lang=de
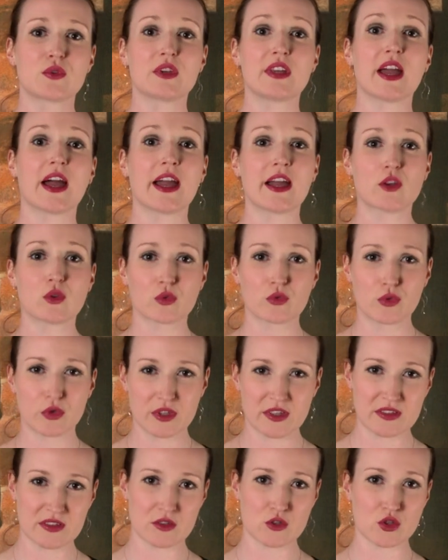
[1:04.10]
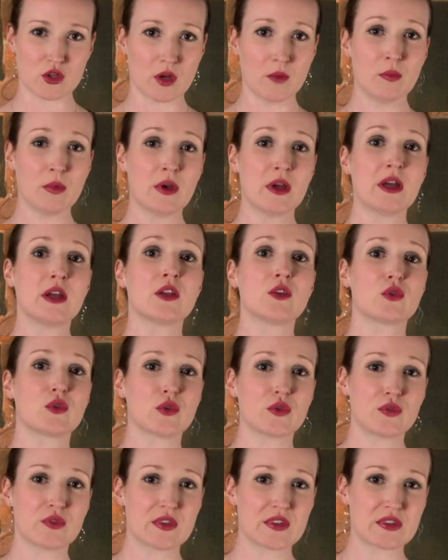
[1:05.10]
für die Eignung für diesen Job, dürfen